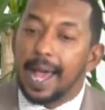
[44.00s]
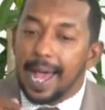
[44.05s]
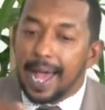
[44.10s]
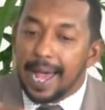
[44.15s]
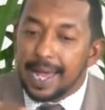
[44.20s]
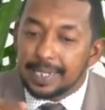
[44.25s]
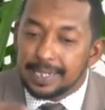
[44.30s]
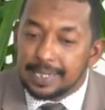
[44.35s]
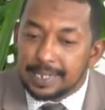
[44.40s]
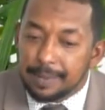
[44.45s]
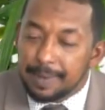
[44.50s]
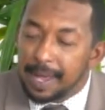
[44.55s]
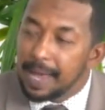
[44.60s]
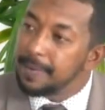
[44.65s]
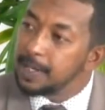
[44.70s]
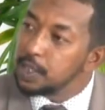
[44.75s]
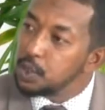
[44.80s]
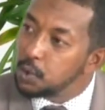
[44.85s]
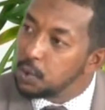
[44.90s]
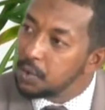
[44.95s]

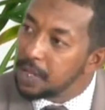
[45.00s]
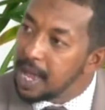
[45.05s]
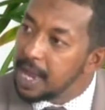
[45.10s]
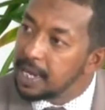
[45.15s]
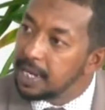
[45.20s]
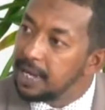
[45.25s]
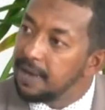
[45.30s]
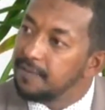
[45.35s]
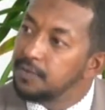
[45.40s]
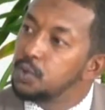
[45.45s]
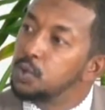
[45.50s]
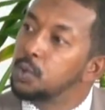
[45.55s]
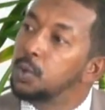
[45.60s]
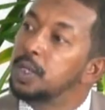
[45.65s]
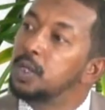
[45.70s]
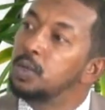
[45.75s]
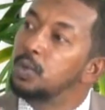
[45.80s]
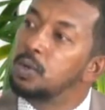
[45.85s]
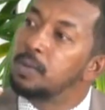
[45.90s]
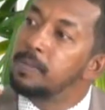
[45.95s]
الشباب السوداني نفسه
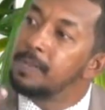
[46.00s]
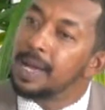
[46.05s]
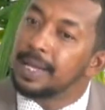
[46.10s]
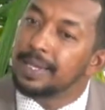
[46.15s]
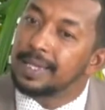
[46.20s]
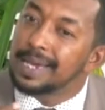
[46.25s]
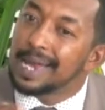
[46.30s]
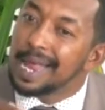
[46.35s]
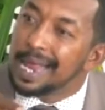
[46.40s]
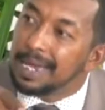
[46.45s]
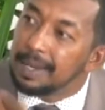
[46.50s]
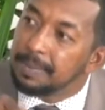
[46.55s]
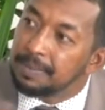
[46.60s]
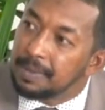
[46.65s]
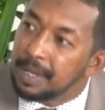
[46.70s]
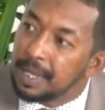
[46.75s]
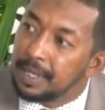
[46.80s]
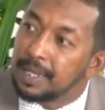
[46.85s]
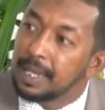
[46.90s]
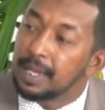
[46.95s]
عنده المقدرة على
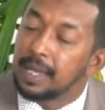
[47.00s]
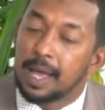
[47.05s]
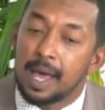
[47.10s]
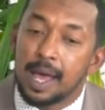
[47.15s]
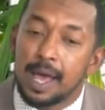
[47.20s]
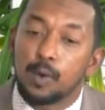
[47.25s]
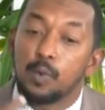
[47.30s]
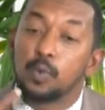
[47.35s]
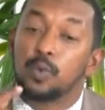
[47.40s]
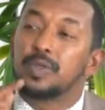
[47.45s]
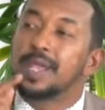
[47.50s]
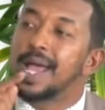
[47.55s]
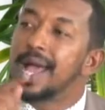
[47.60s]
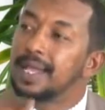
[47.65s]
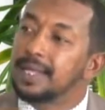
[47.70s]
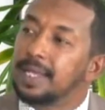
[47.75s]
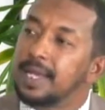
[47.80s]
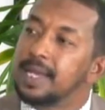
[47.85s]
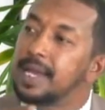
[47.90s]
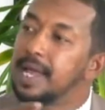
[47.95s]
الابتكار
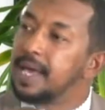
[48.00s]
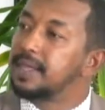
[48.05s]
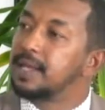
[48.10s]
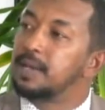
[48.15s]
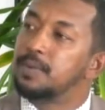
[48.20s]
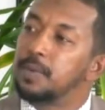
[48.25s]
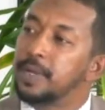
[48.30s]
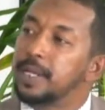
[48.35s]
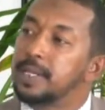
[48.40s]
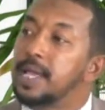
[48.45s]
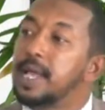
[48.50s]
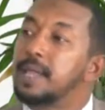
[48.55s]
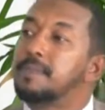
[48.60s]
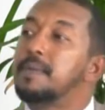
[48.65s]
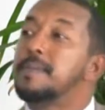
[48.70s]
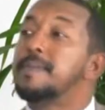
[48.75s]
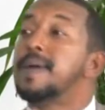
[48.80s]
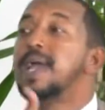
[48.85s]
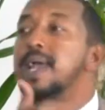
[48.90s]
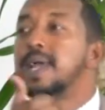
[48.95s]
وتعديل هذه المعدات
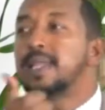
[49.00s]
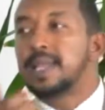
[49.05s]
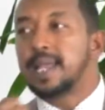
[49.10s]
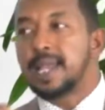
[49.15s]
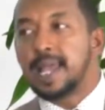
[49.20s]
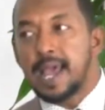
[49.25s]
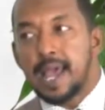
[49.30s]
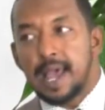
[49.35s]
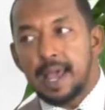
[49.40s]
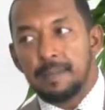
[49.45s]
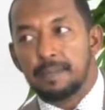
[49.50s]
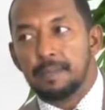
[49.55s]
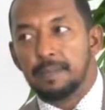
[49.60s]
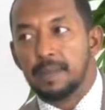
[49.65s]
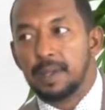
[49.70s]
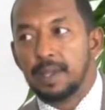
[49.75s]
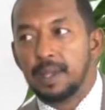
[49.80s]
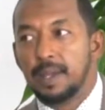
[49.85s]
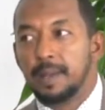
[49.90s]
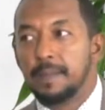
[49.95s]
بما يتلائم
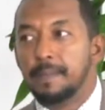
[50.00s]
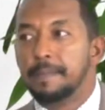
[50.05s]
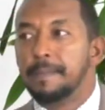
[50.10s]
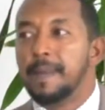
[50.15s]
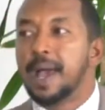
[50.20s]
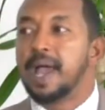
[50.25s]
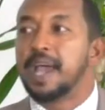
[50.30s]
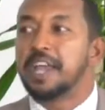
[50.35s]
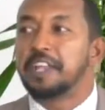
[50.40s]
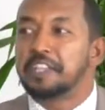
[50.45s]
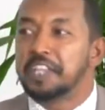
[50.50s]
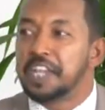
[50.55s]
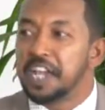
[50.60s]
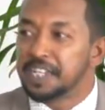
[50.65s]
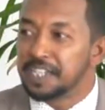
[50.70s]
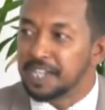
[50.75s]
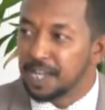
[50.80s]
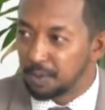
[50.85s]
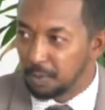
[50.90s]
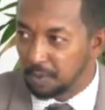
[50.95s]
بالفعل. مع
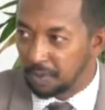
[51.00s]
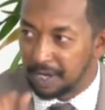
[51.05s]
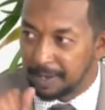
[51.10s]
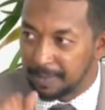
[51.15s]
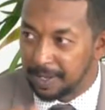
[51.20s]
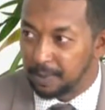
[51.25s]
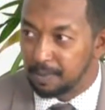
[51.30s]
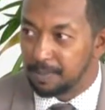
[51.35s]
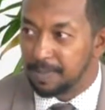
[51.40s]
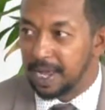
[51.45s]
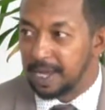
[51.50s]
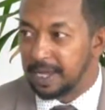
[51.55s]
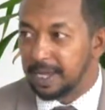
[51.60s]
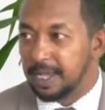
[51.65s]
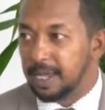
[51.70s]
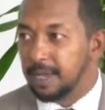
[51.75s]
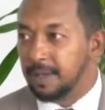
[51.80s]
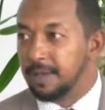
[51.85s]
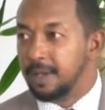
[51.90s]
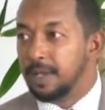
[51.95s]
احتياجاته وطلباته
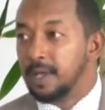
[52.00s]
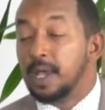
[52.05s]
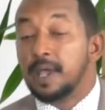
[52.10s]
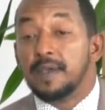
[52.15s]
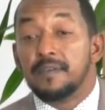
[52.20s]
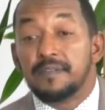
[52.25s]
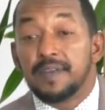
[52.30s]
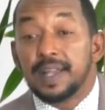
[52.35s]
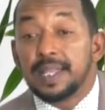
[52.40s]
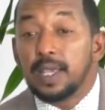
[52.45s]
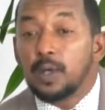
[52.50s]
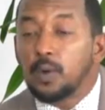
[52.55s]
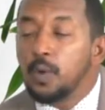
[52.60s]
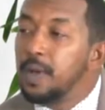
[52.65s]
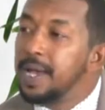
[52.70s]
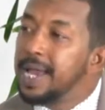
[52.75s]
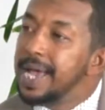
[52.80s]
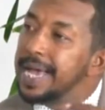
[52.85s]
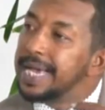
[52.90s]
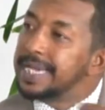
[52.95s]
المحلية فدي
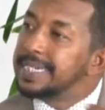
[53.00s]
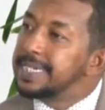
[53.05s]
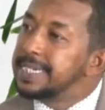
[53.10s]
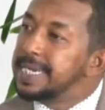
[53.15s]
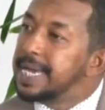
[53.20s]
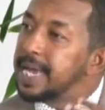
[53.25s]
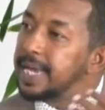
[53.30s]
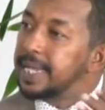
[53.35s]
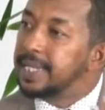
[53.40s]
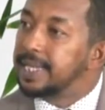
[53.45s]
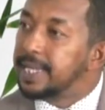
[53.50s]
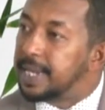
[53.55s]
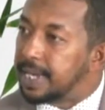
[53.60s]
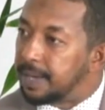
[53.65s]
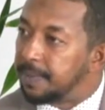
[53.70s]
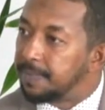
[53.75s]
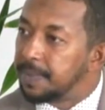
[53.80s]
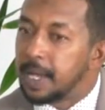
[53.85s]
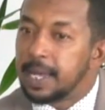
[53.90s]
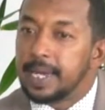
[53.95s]
كلها أشياء عندنا
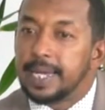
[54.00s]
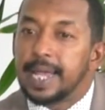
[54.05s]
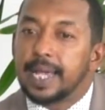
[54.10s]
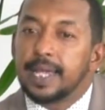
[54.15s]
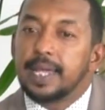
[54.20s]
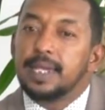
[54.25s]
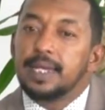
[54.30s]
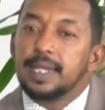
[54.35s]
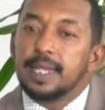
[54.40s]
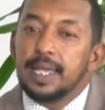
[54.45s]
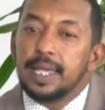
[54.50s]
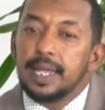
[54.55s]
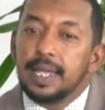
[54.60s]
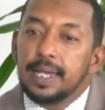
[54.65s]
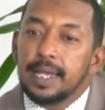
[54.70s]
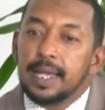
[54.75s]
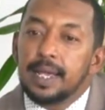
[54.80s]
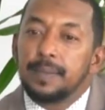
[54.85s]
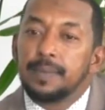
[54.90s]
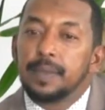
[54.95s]
لكن
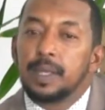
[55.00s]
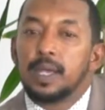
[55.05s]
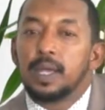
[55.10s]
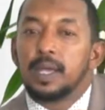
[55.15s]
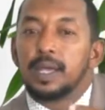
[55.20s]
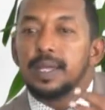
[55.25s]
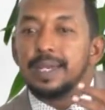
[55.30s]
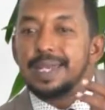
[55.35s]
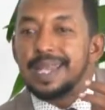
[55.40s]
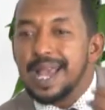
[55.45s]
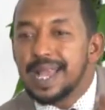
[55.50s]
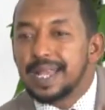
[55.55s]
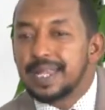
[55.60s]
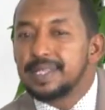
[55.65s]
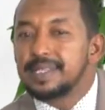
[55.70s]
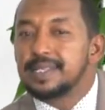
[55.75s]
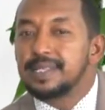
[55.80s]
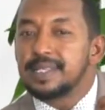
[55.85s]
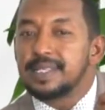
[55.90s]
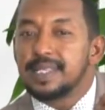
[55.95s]
إحنا
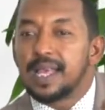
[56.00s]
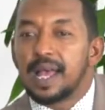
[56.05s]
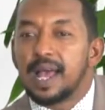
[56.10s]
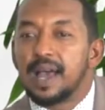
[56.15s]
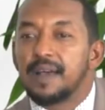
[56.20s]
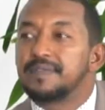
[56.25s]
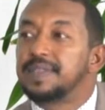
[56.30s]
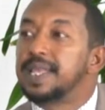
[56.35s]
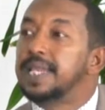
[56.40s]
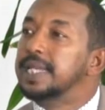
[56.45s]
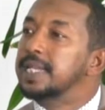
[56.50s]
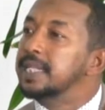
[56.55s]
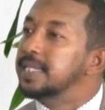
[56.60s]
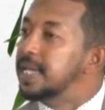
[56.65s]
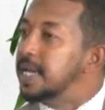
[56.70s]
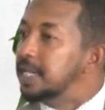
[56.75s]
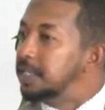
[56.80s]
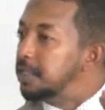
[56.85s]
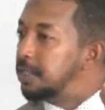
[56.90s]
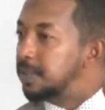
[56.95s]
ناقصنا ثقافة
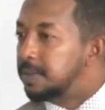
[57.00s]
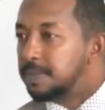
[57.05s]
الإنتاج